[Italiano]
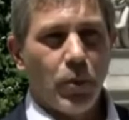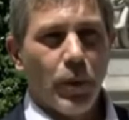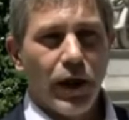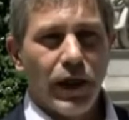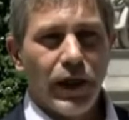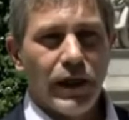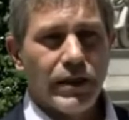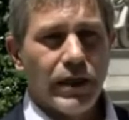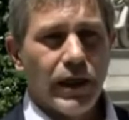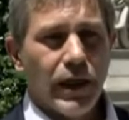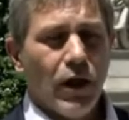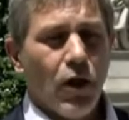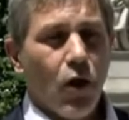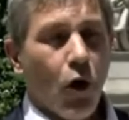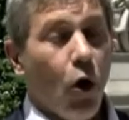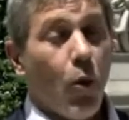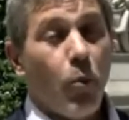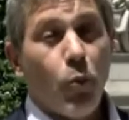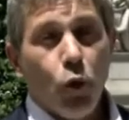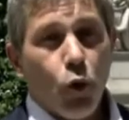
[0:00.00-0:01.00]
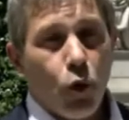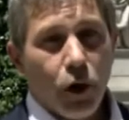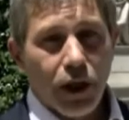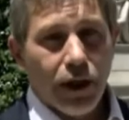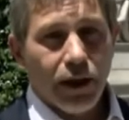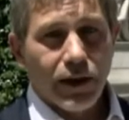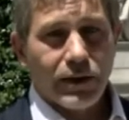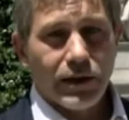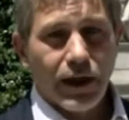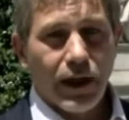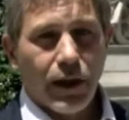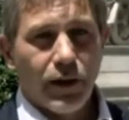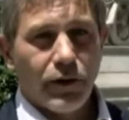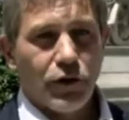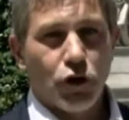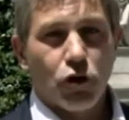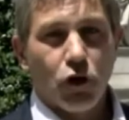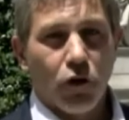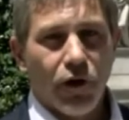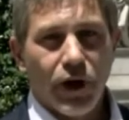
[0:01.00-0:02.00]
paese, oppure
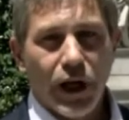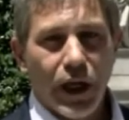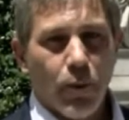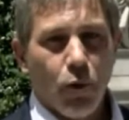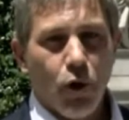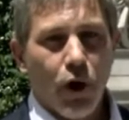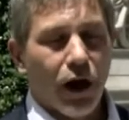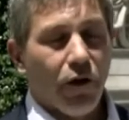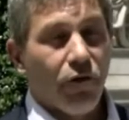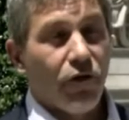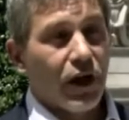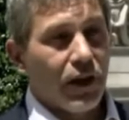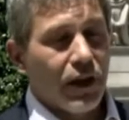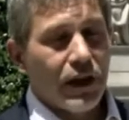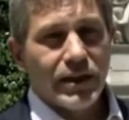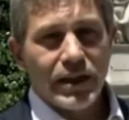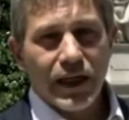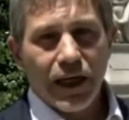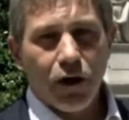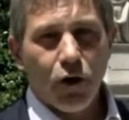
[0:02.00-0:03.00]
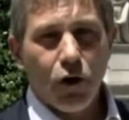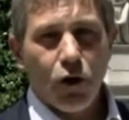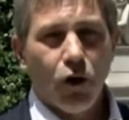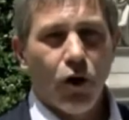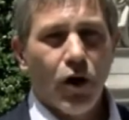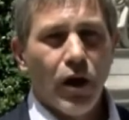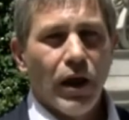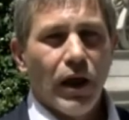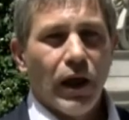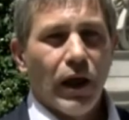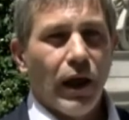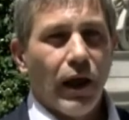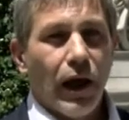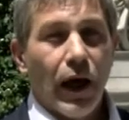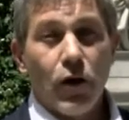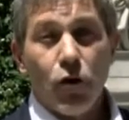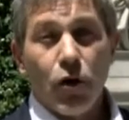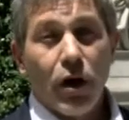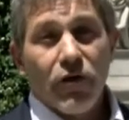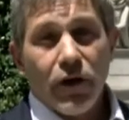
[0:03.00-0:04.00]
ci troveremo alla fine del secolo eh,
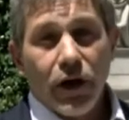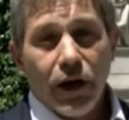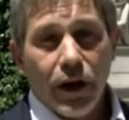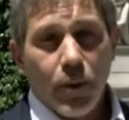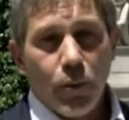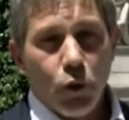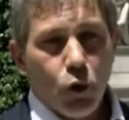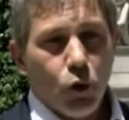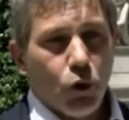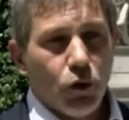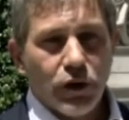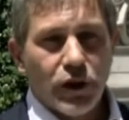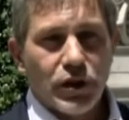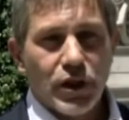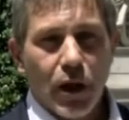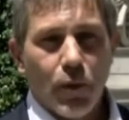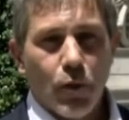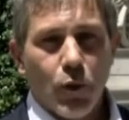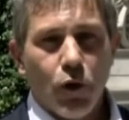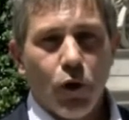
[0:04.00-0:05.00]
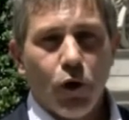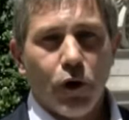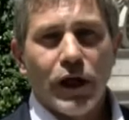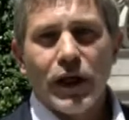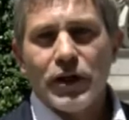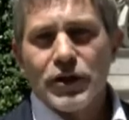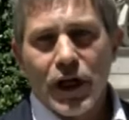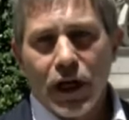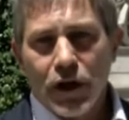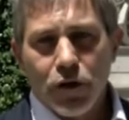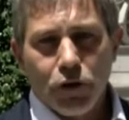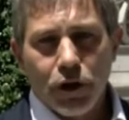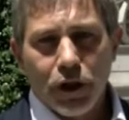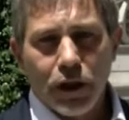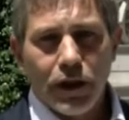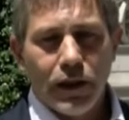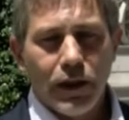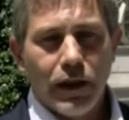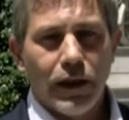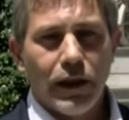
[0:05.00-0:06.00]
a non avere più diciamo, il ghiacciaio
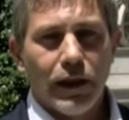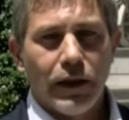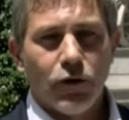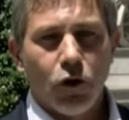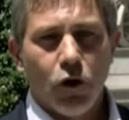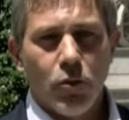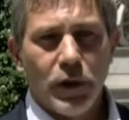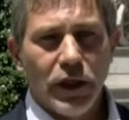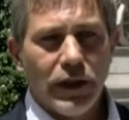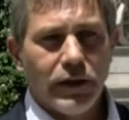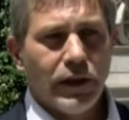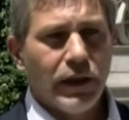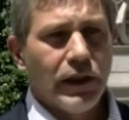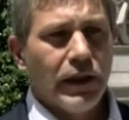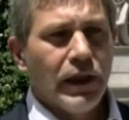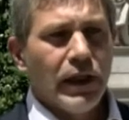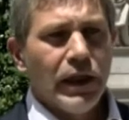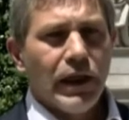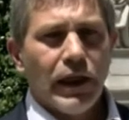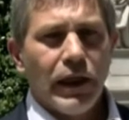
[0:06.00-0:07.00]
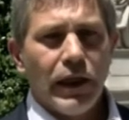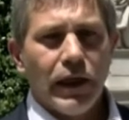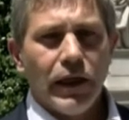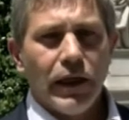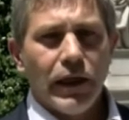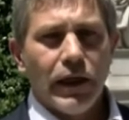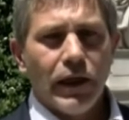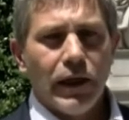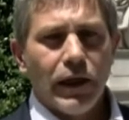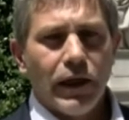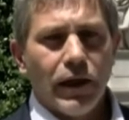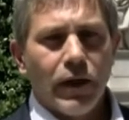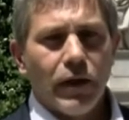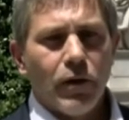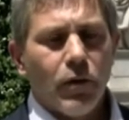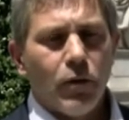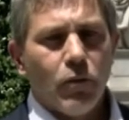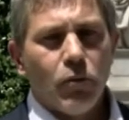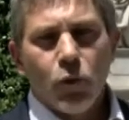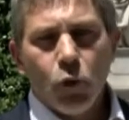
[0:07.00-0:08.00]
del Dolomiti. Eh,
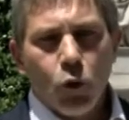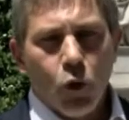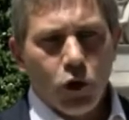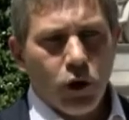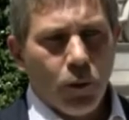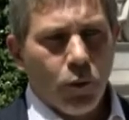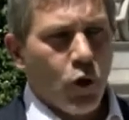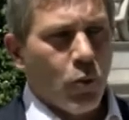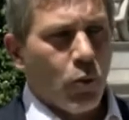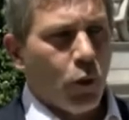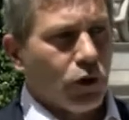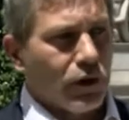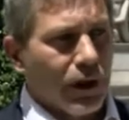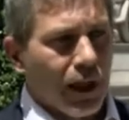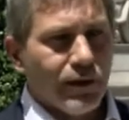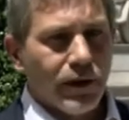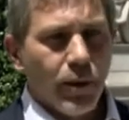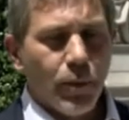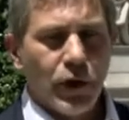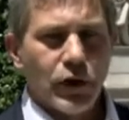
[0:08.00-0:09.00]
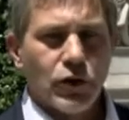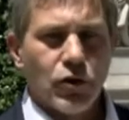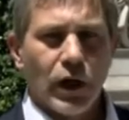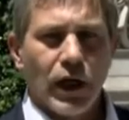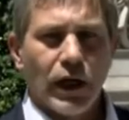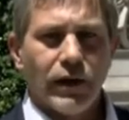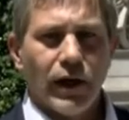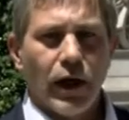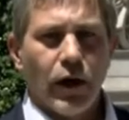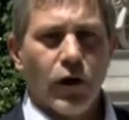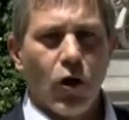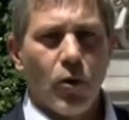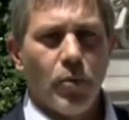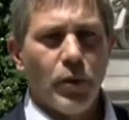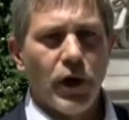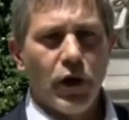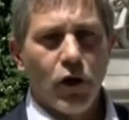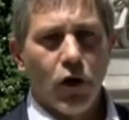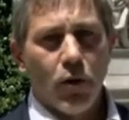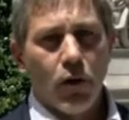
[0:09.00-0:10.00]
uno dei più importanti penso anche dell'arco
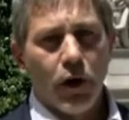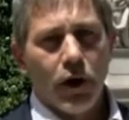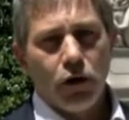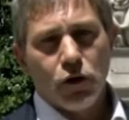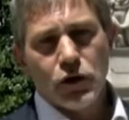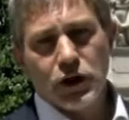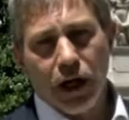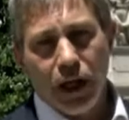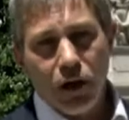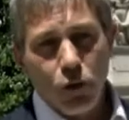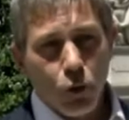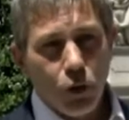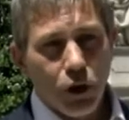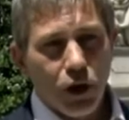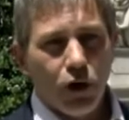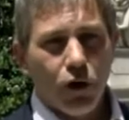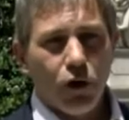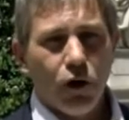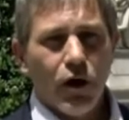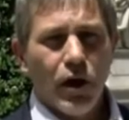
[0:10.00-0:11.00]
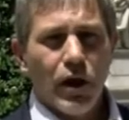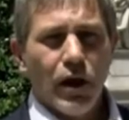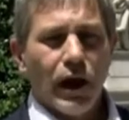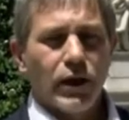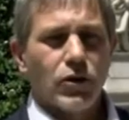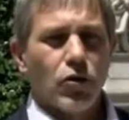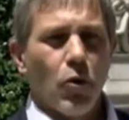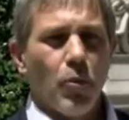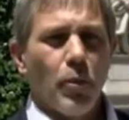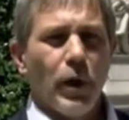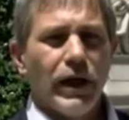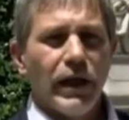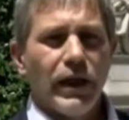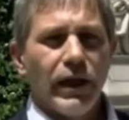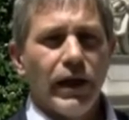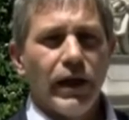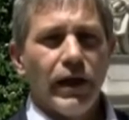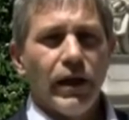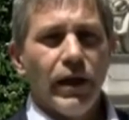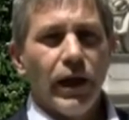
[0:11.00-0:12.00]
alpino e non sarà l'unico a
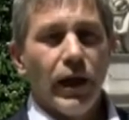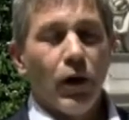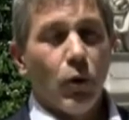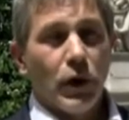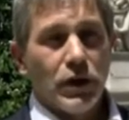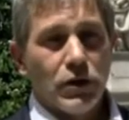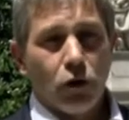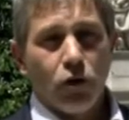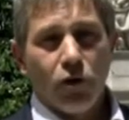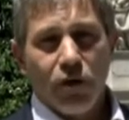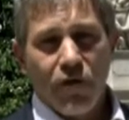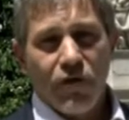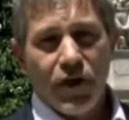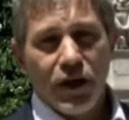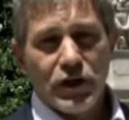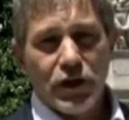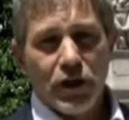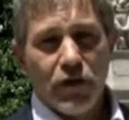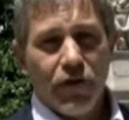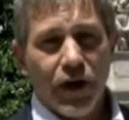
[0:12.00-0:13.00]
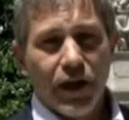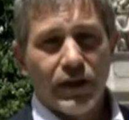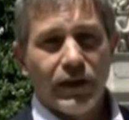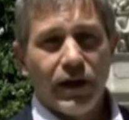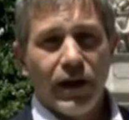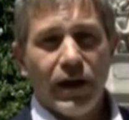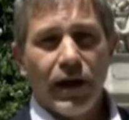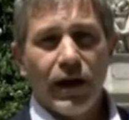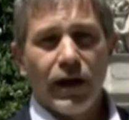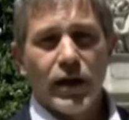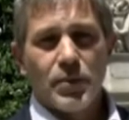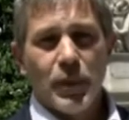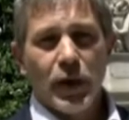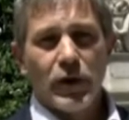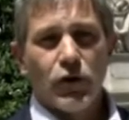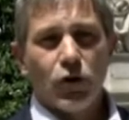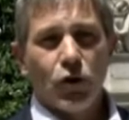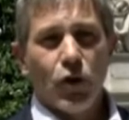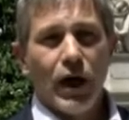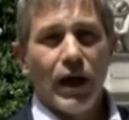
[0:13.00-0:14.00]
scomparire e questo dovrà farci riflettere anche
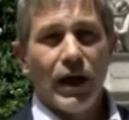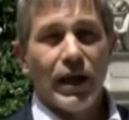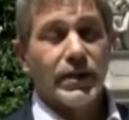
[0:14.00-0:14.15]
rispetto alla